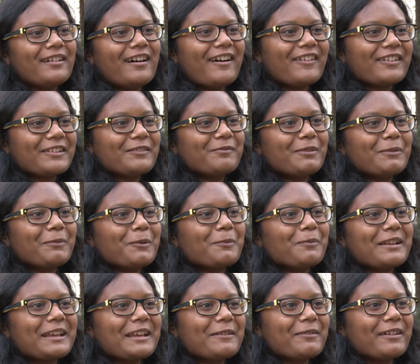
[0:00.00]
habe ich immer
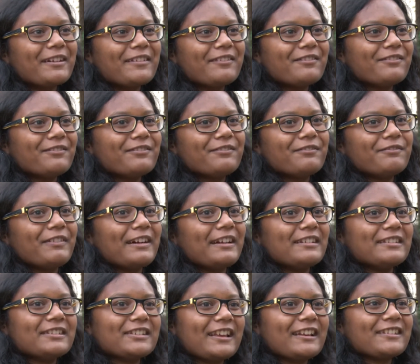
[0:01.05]
Probleme,
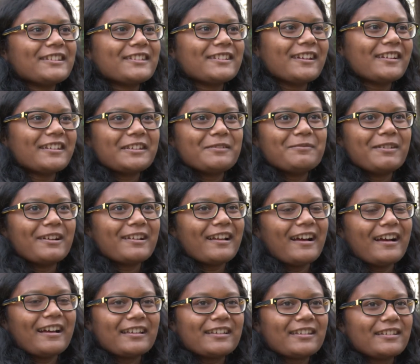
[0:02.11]
weil als erstes sage ich immer
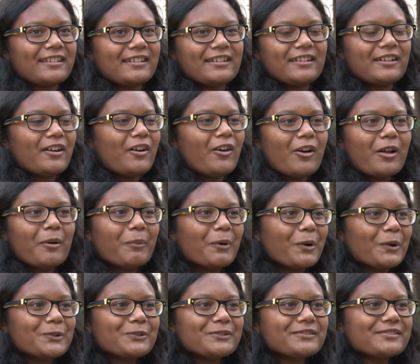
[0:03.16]
gleich
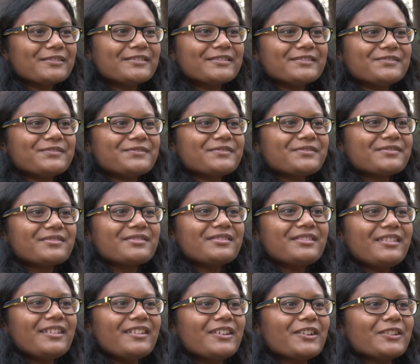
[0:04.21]
Hollerbrunn
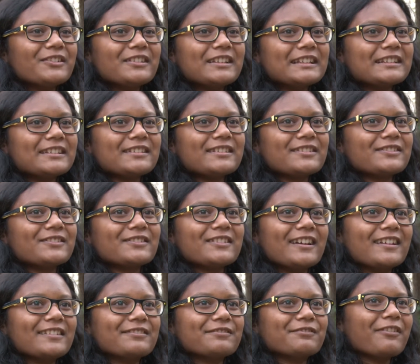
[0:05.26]
und nicht. Und
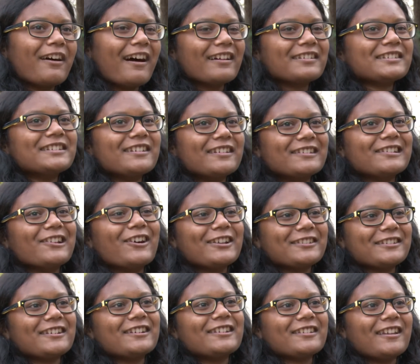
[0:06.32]
dann fragen die halt
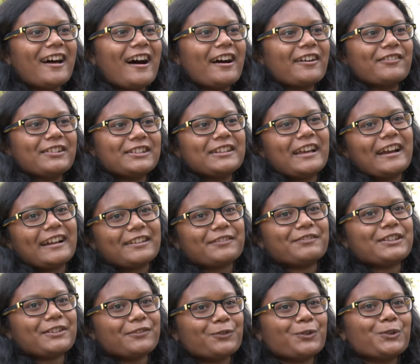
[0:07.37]
Leute halt nach, weil sie eigentlich
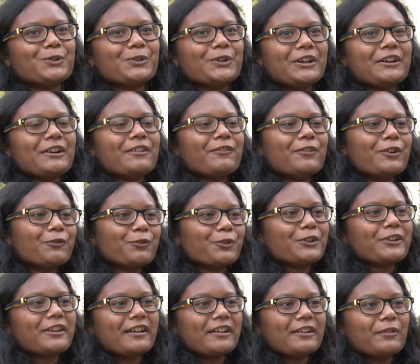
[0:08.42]
wissen wo, wollen, wo
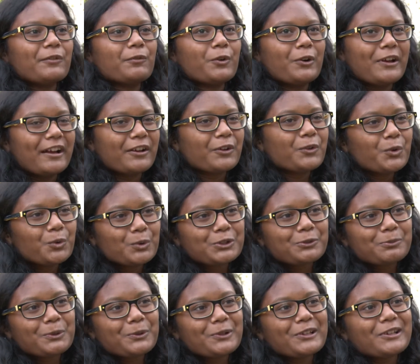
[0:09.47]
ich, woher ich
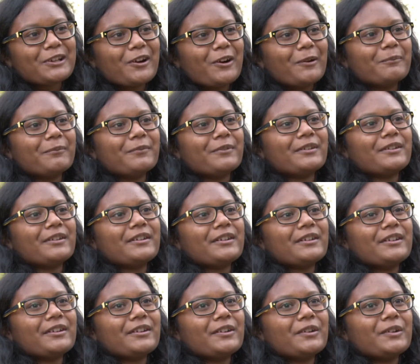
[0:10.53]
ursprünglich komme.
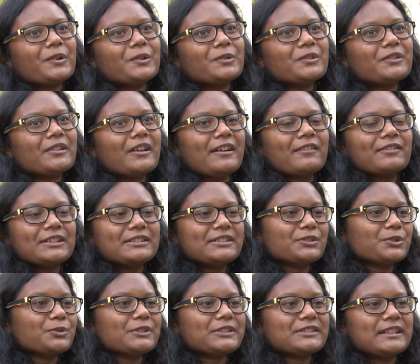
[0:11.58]
Und, aber an
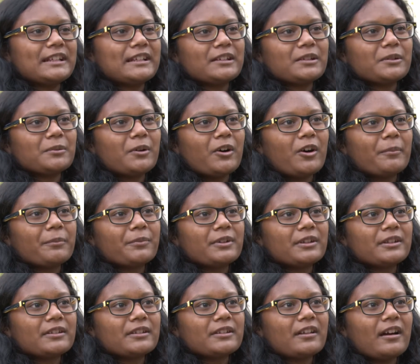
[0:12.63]
sowas denke ich überhaupt
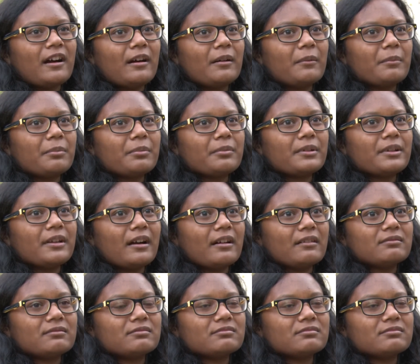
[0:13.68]
nicht. Ich habe ja,